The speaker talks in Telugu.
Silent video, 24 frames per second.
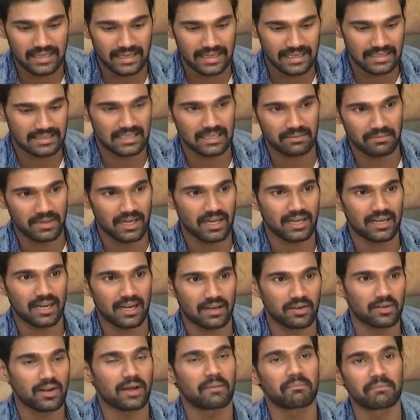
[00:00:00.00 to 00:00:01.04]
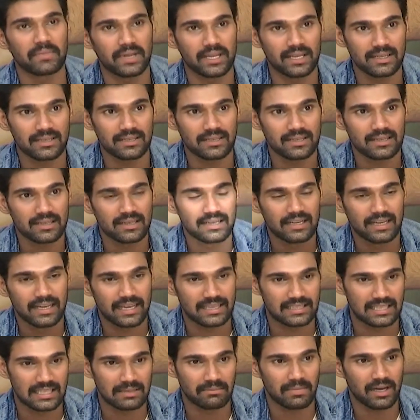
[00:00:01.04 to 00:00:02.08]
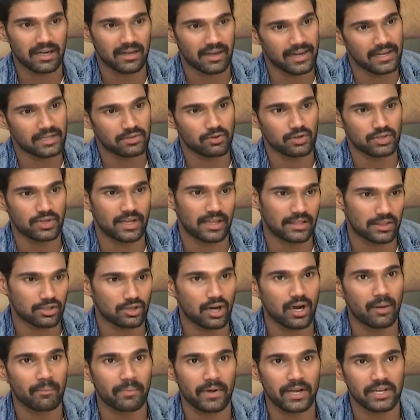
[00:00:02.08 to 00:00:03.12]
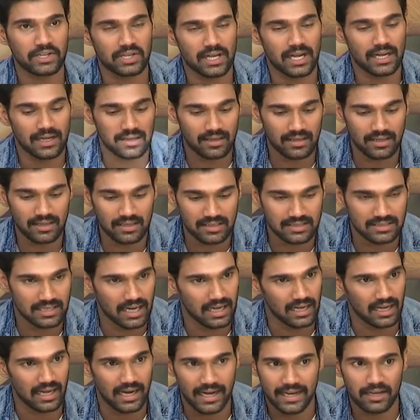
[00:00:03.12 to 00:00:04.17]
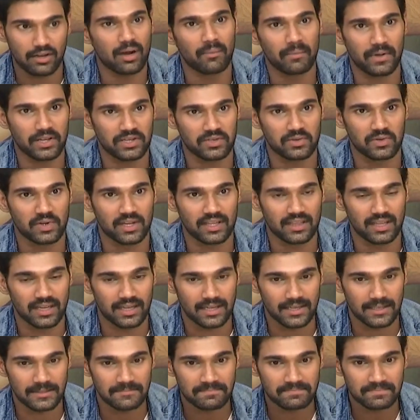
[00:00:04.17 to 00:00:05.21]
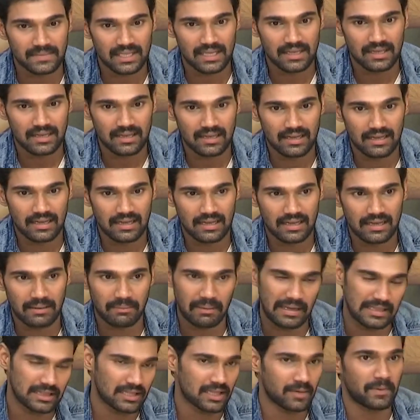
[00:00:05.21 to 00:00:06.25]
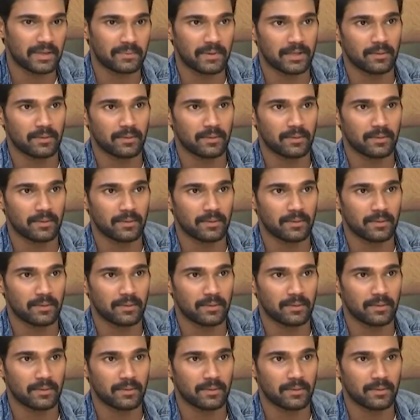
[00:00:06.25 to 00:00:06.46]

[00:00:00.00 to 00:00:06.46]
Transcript: ఈ సినిమా నన్ను నమ్మి ఈ సినిమా రైట్స్ కోసం ఎంత కాంపిటీషన్ అంటే చాలా హై కాంపిటీషన్ ఉండిందండి అందరు పెద్ద